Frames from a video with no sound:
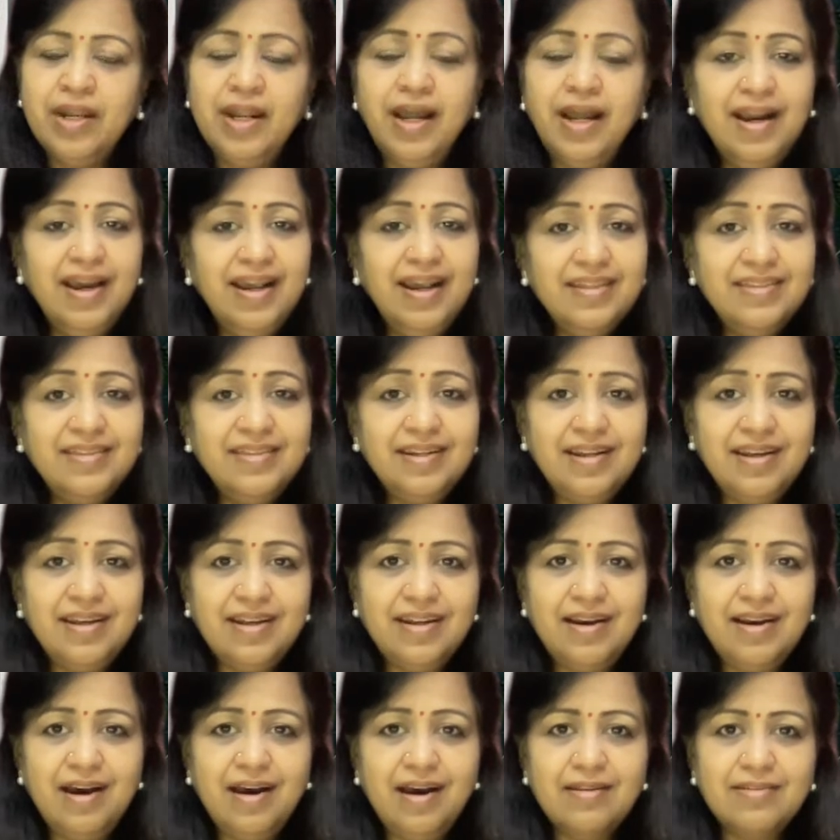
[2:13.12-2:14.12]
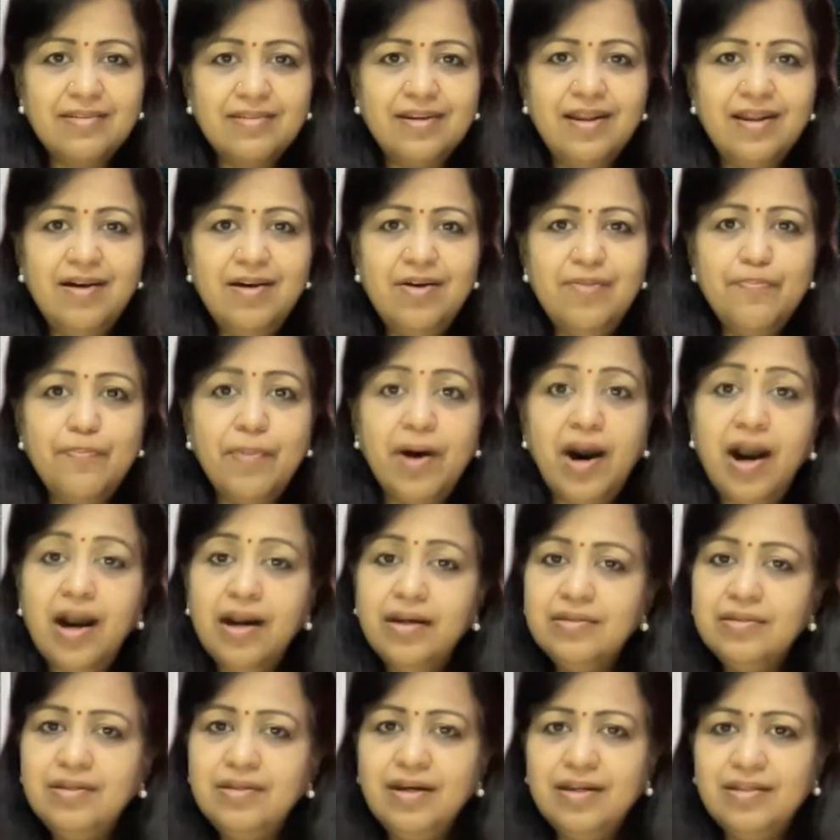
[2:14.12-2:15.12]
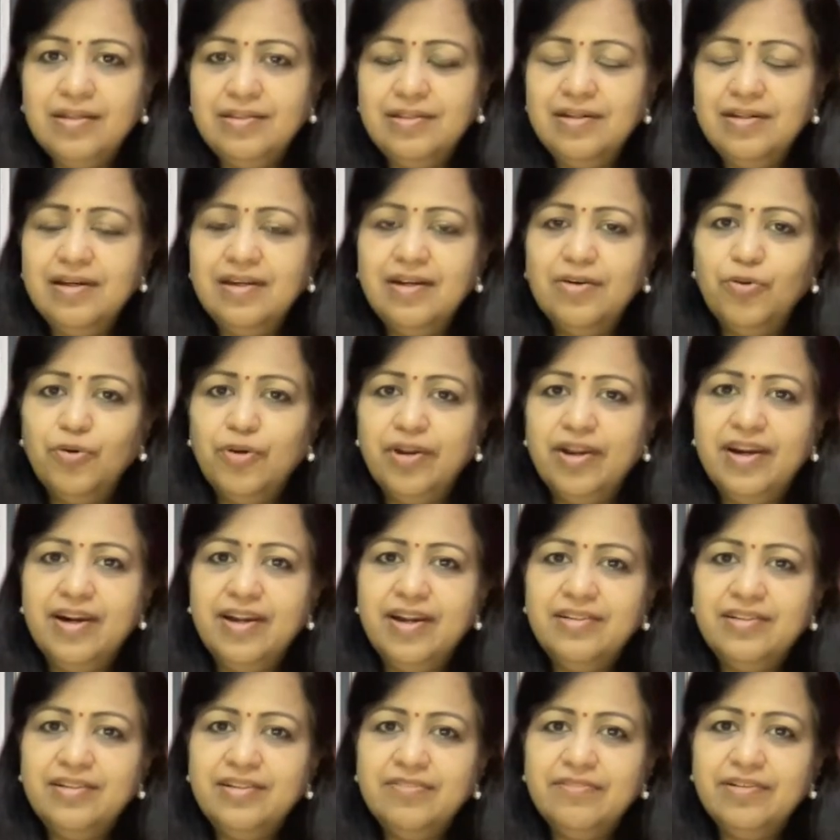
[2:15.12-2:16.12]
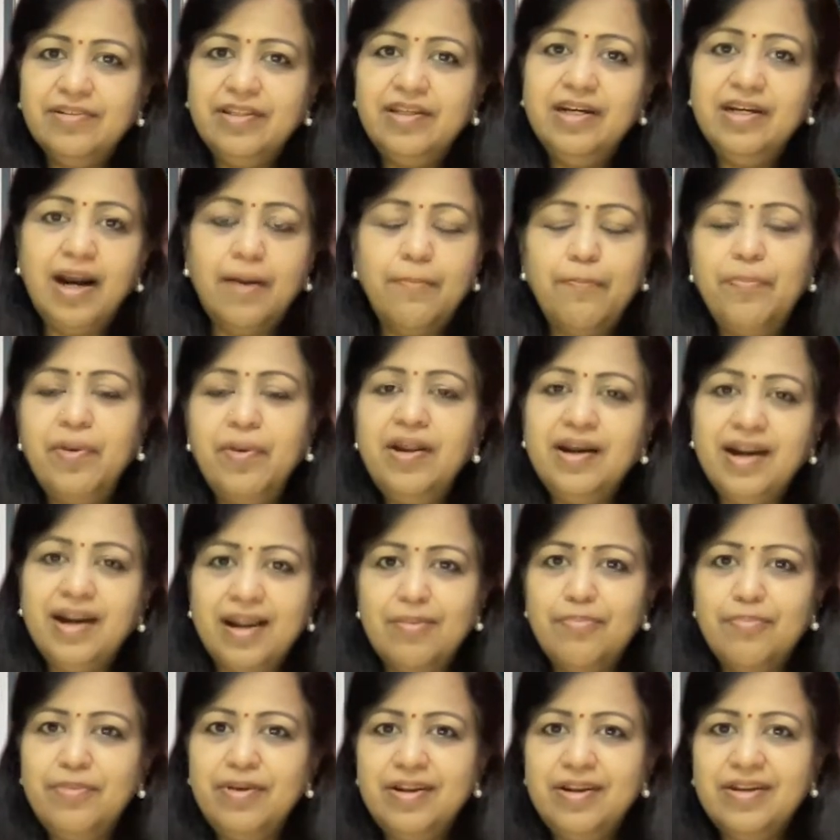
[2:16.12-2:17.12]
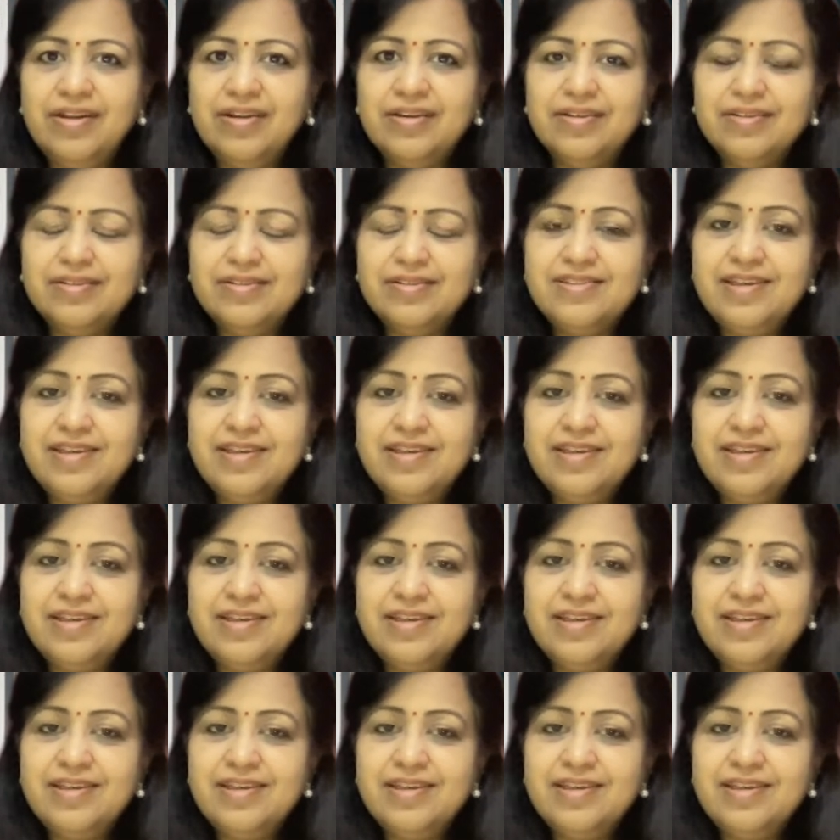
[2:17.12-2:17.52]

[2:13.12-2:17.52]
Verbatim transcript: நகரத்துல என்ன ஆகுதுன்னா பாக்தாத்துங்கிற ஒரு இடத்துக்கு வந்து கப்பல் கிளம்பிட்டு இருக்கு